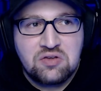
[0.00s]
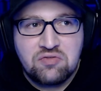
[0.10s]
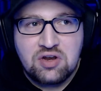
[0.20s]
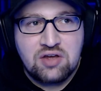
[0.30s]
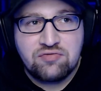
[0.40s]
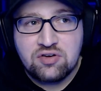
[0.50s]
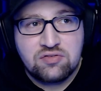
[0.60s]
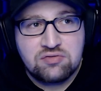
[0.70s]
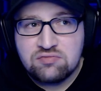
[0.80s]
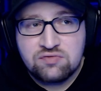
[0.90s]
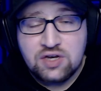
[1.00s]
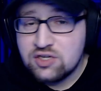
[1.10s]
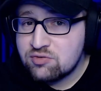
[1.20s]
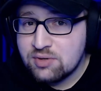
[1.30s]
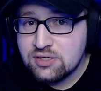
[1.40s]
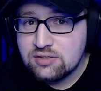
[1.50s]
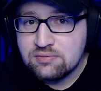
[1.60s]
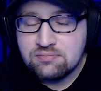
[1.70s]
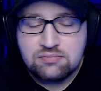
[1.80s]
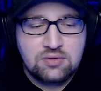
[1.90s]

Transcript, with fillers: werde einfach freisprechen.